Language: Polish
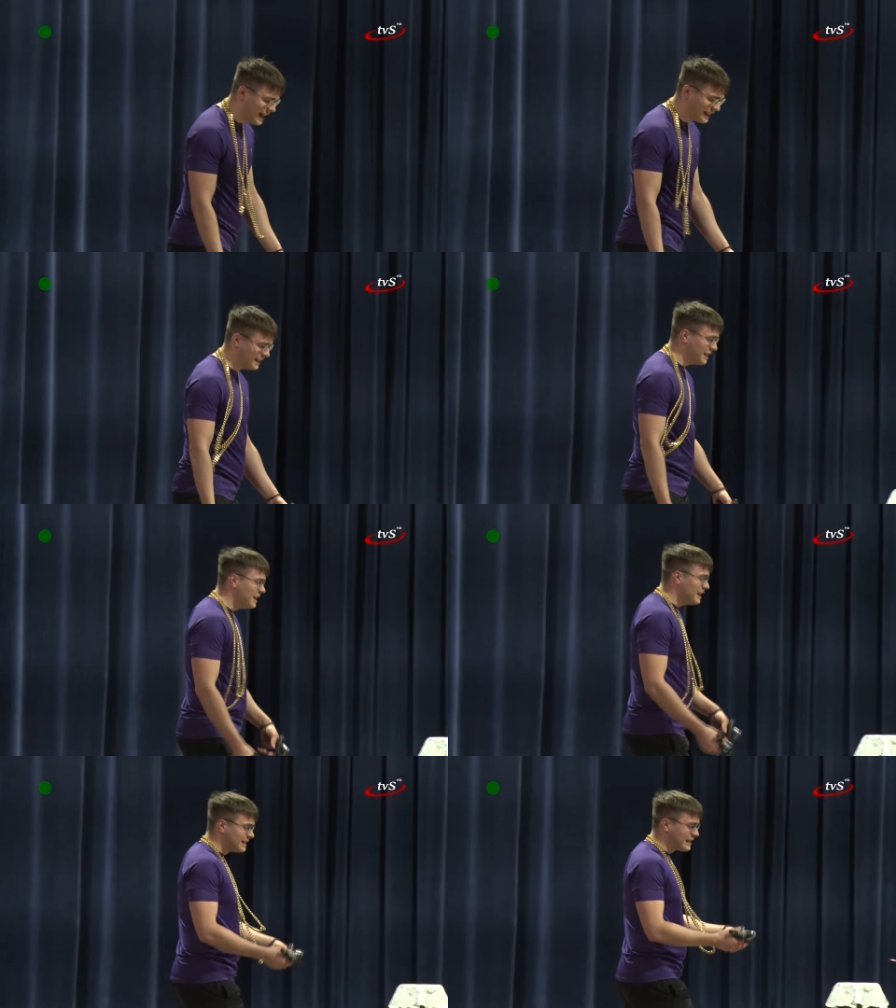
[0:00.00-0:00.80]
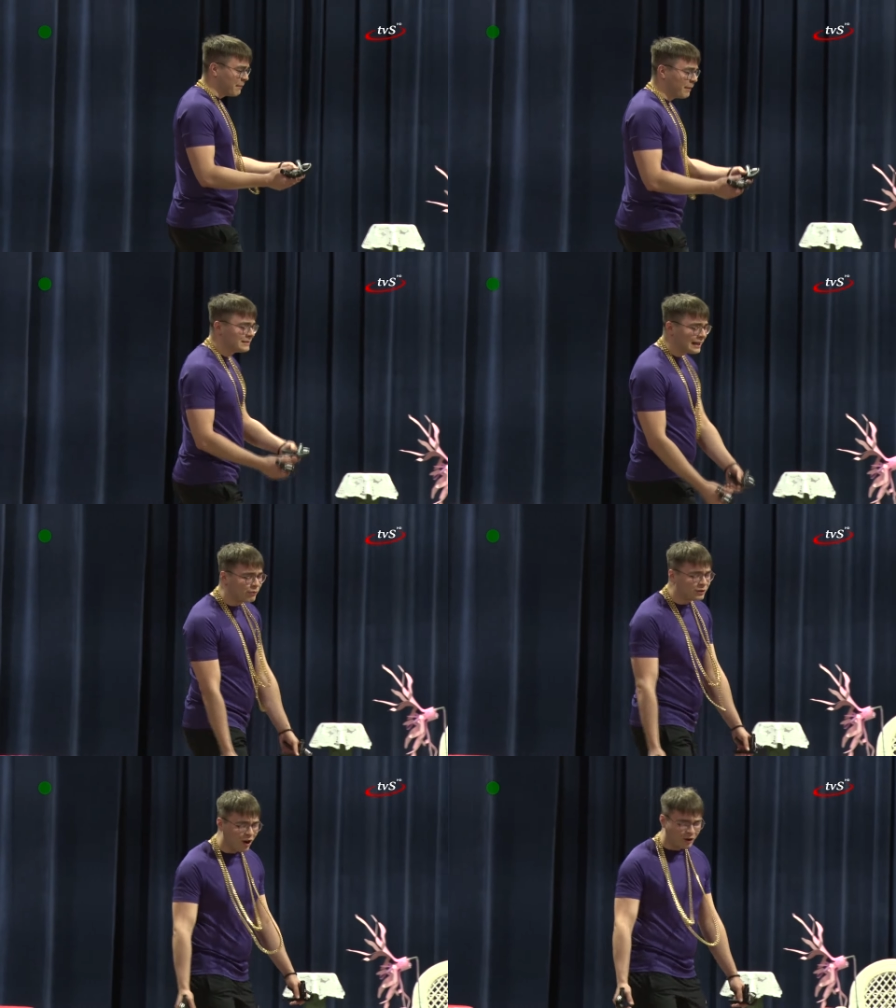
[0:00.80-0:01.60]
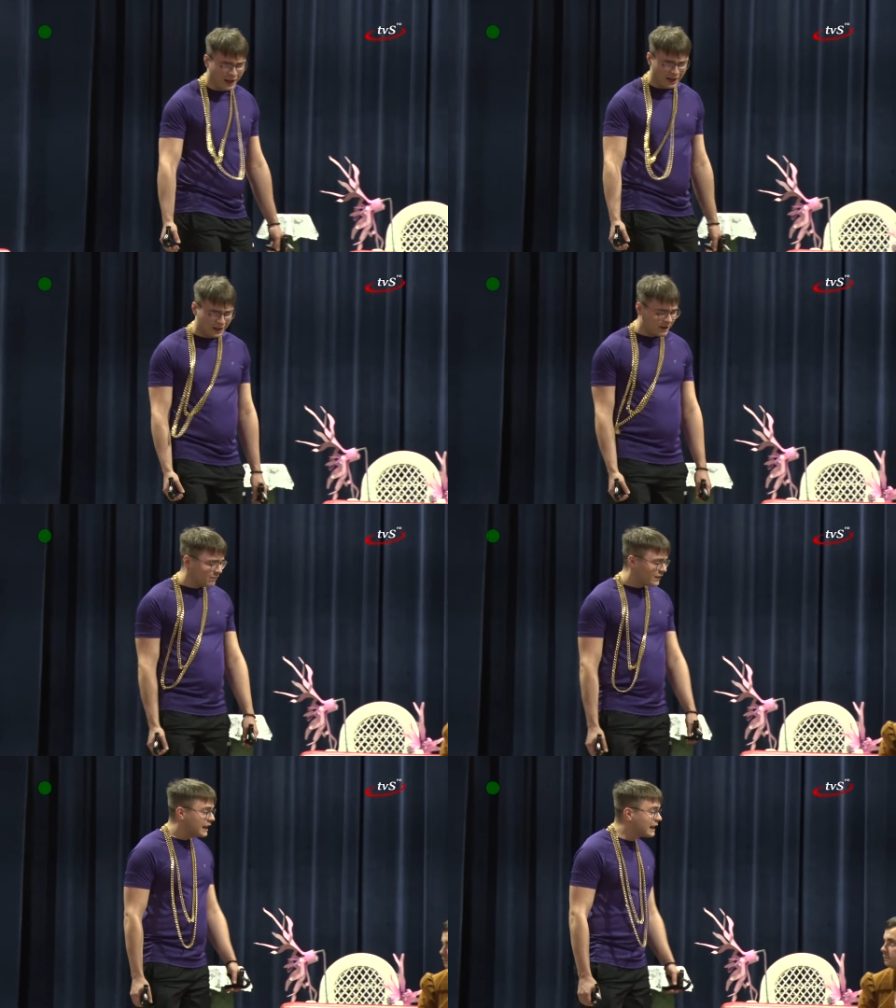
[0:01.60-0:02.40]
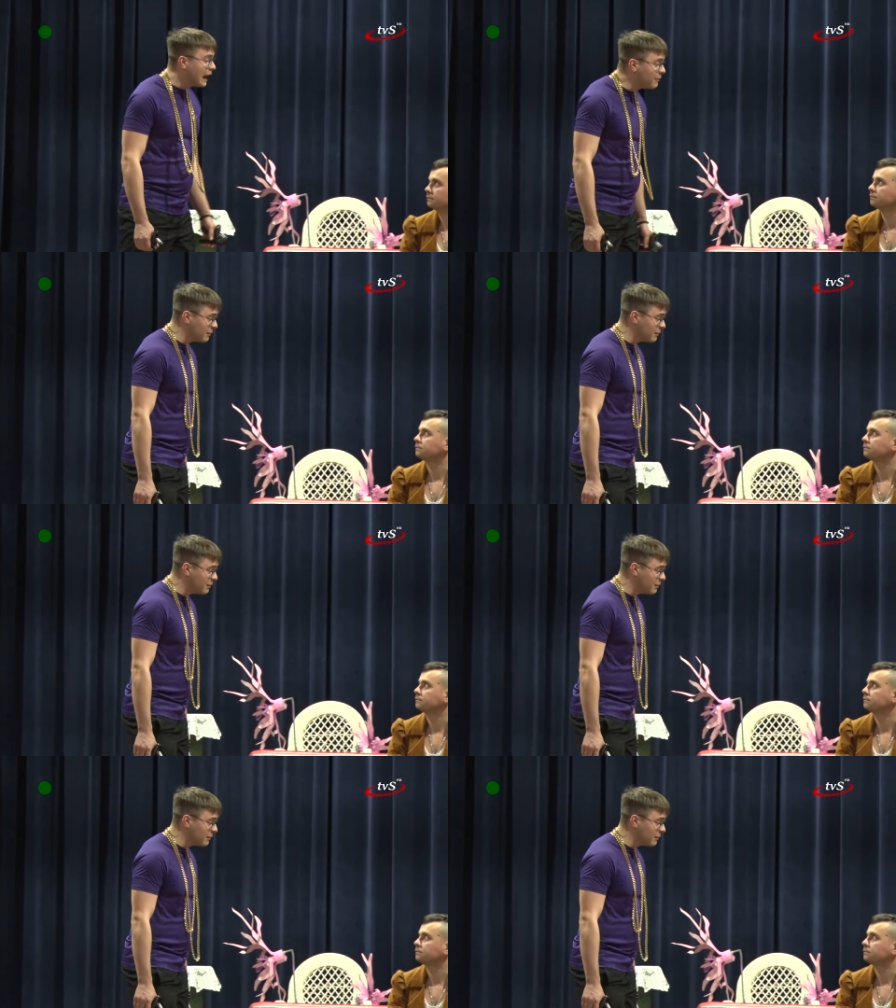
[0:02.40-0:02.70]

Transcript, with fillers: milowy dla grupy teatralnej, która z